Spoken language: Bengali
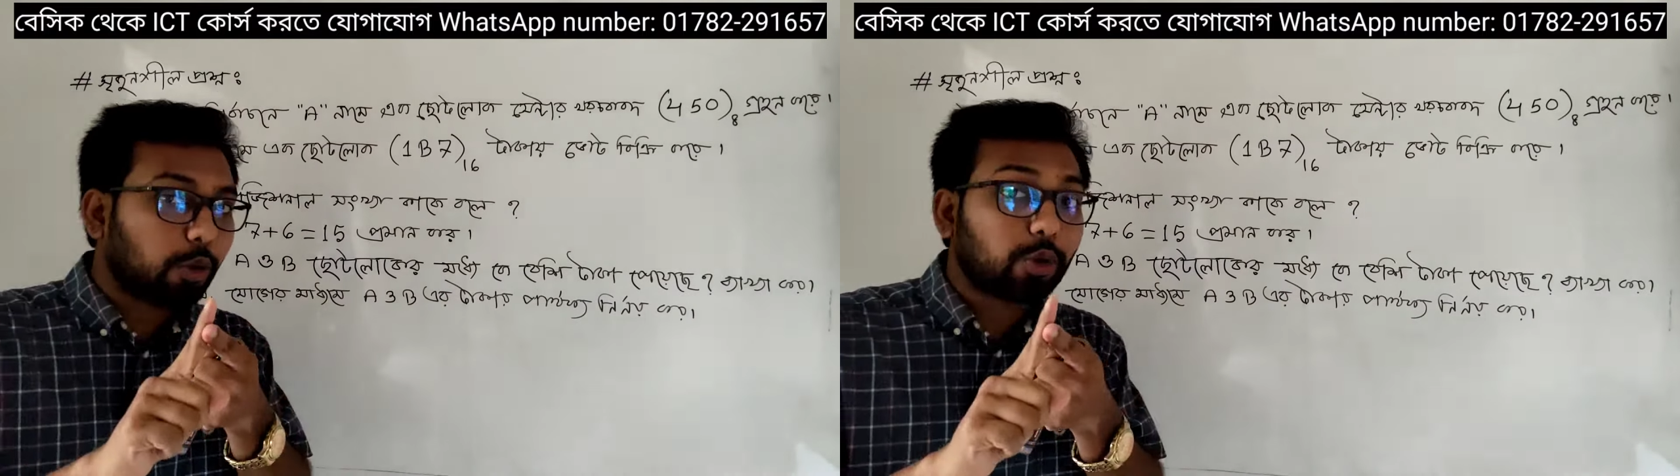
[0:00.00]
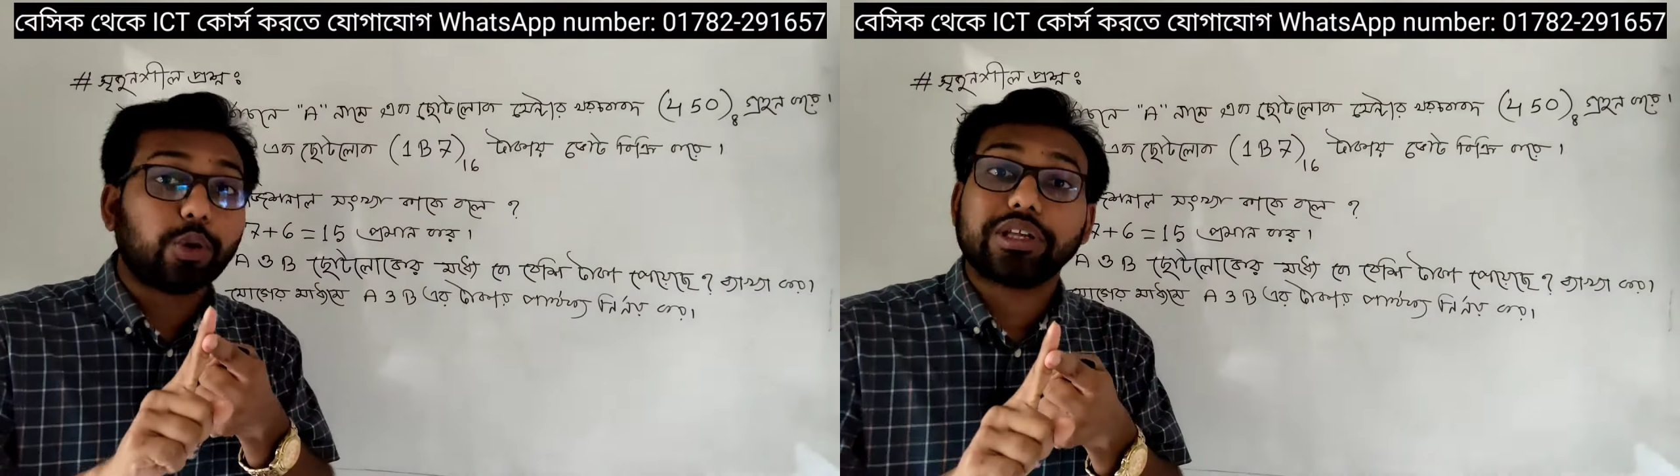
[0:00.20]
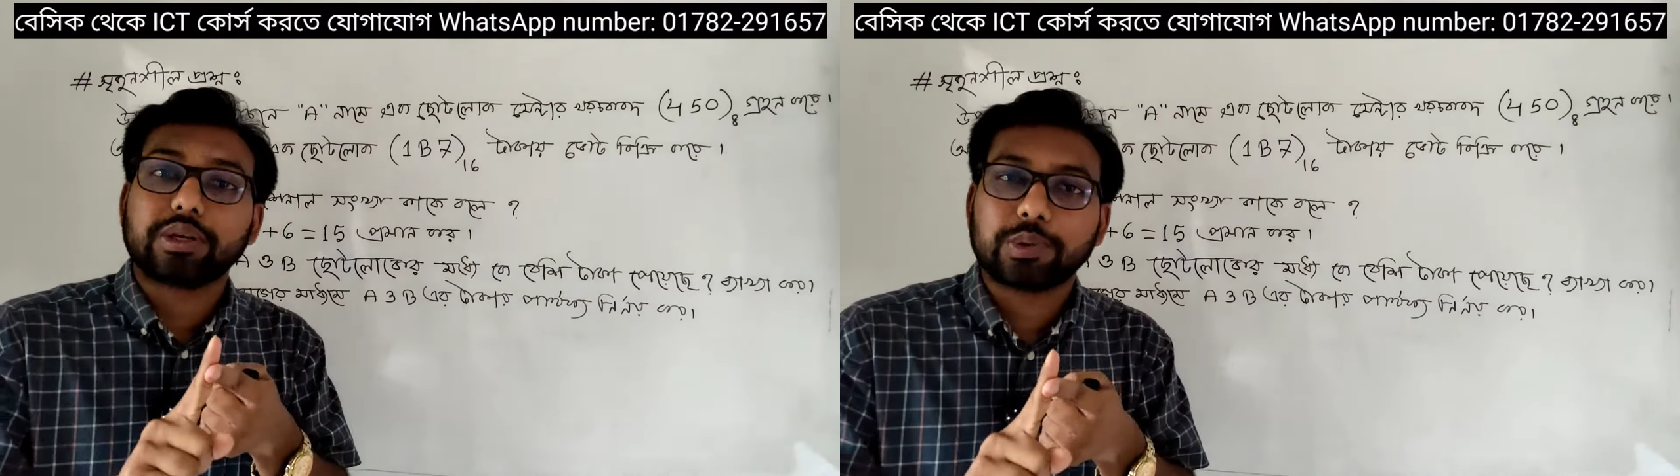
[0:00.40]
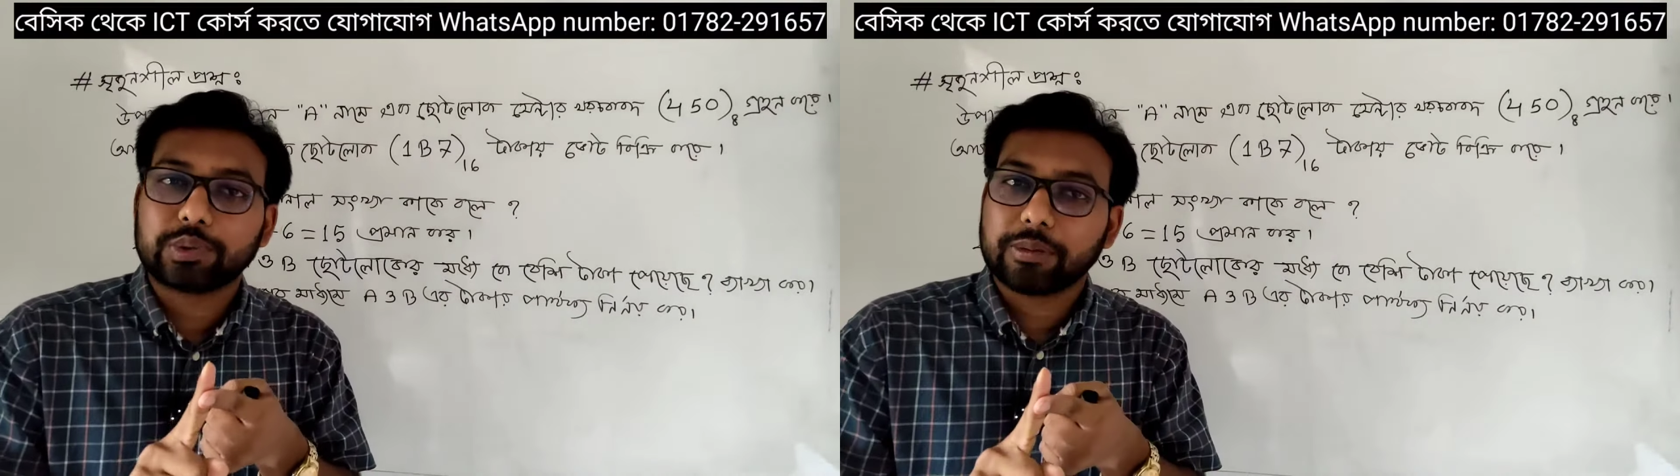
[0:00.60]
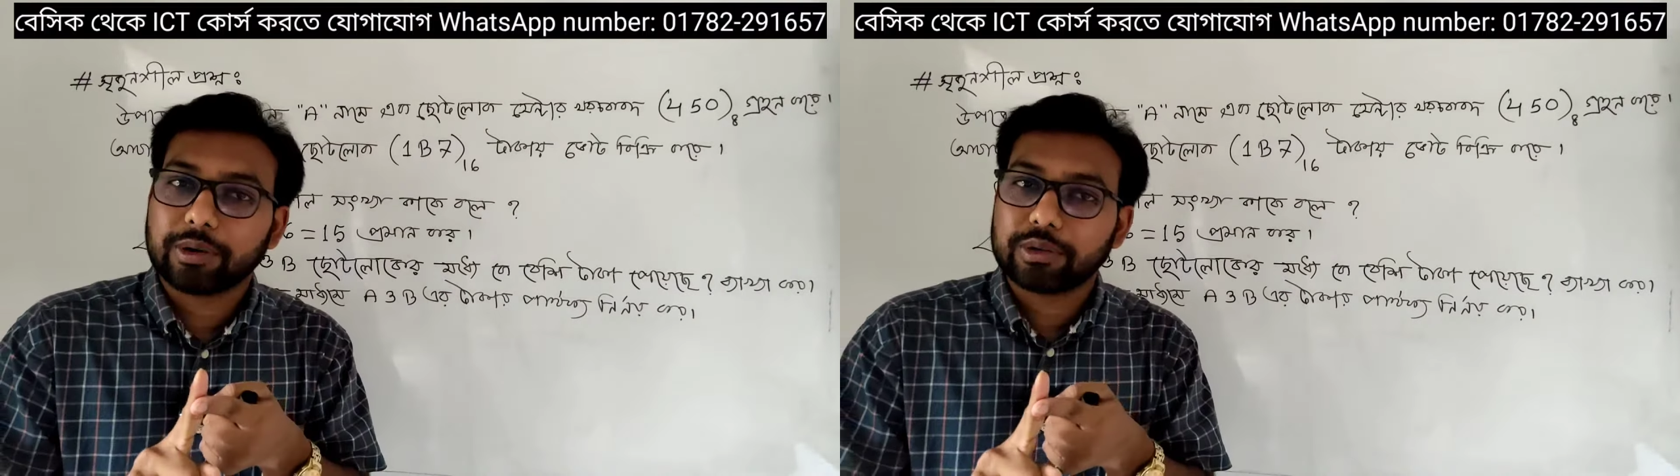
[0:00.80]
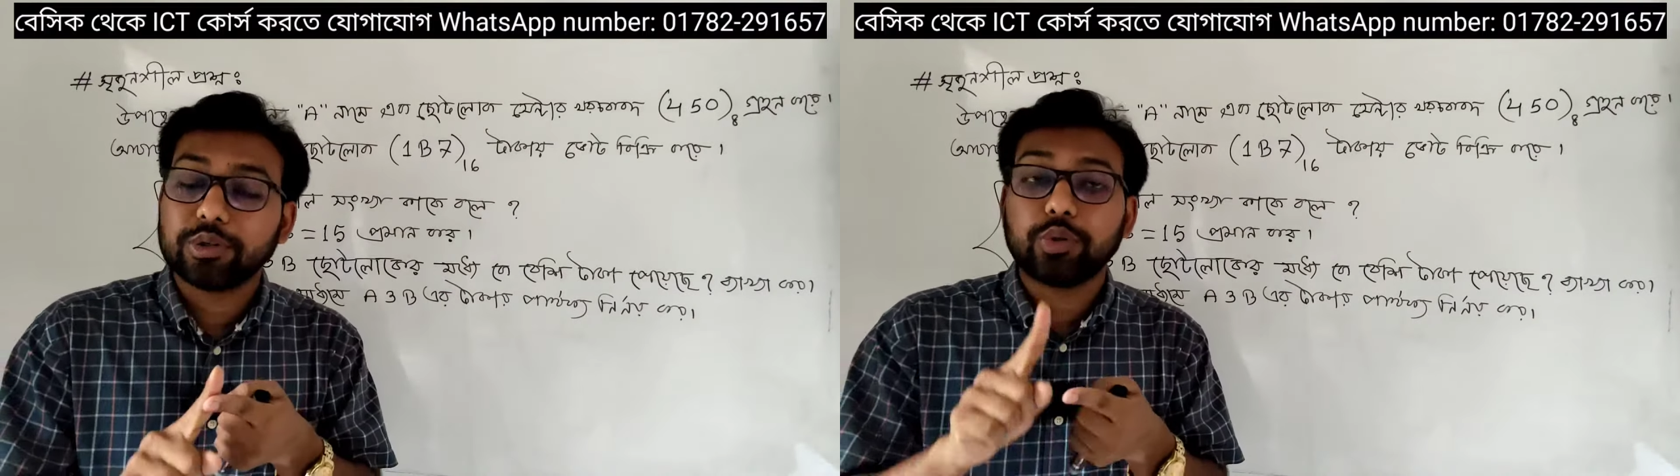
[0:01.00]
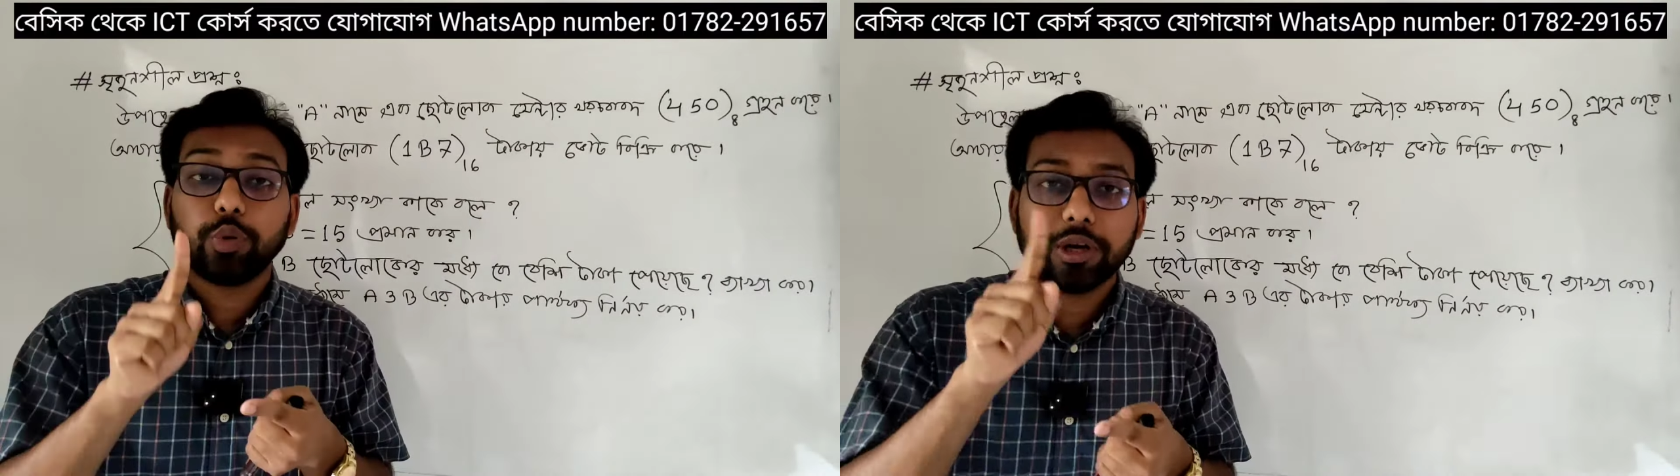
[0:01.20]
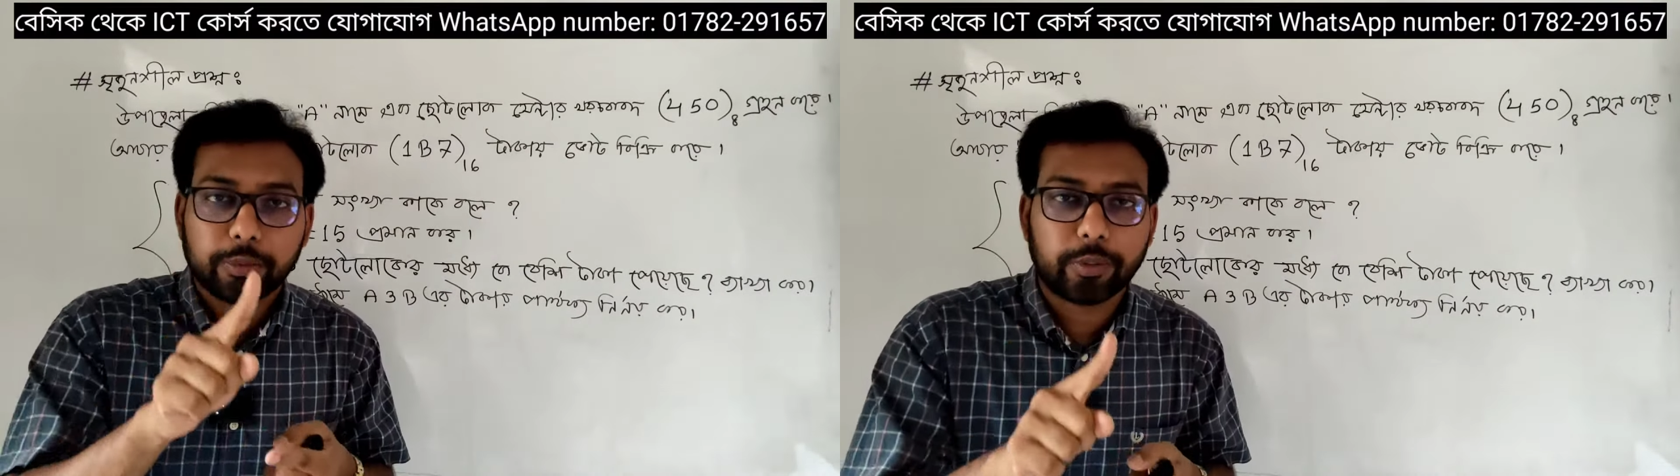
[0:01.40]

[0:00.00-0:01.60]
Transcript: কোন ওয়েতে করতে হয় বলতো দুয়ের